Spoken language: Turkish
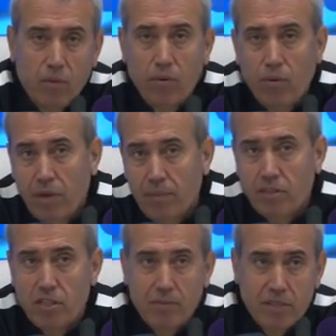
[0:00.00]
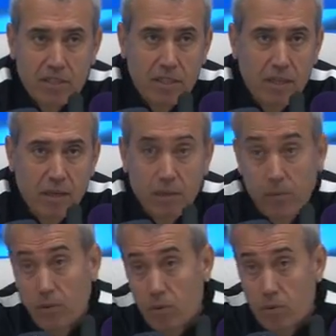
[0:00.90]
oynama çabasıyla
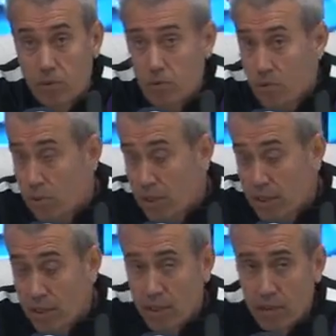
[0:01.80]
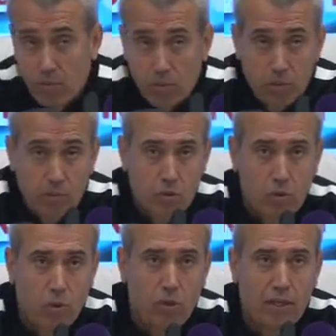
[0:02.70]
ama 13. dakikada
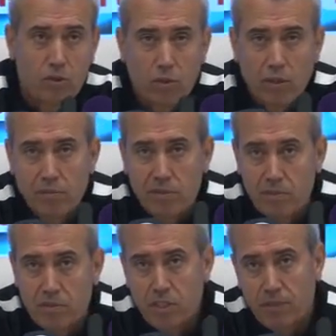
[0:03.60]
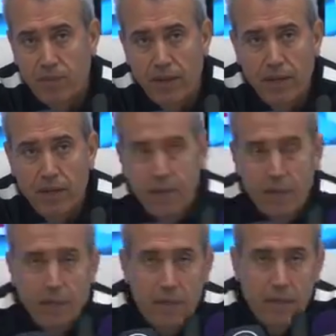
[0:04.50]
bulduğumuz golden sonra bizim için
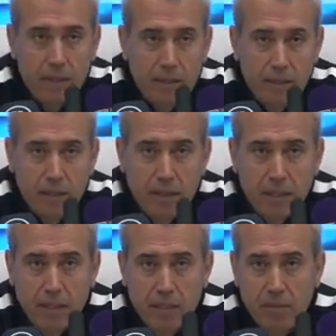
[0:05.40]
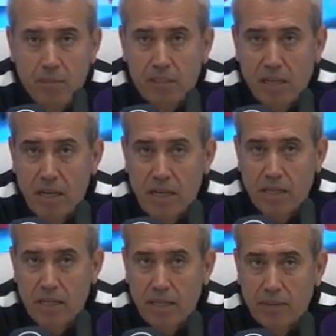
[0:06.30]
e, ilk yediğimiz ana
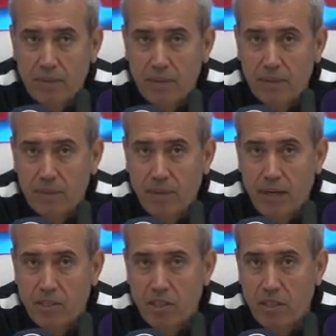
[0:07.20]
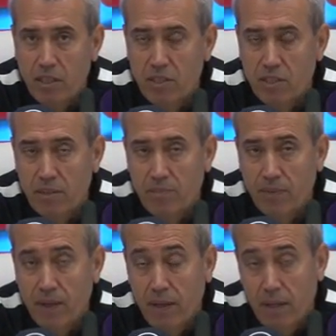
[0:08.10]
kadar e, her şey değişti.
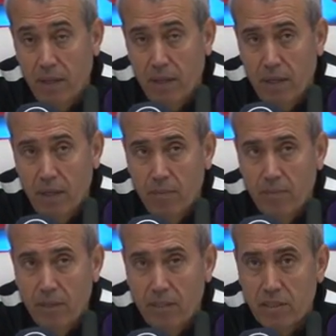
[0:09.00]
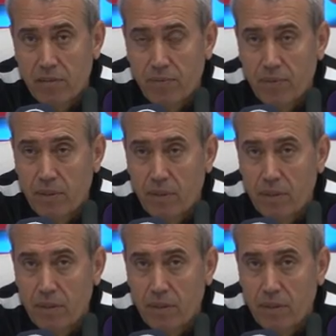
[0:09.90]
E, maalesef e,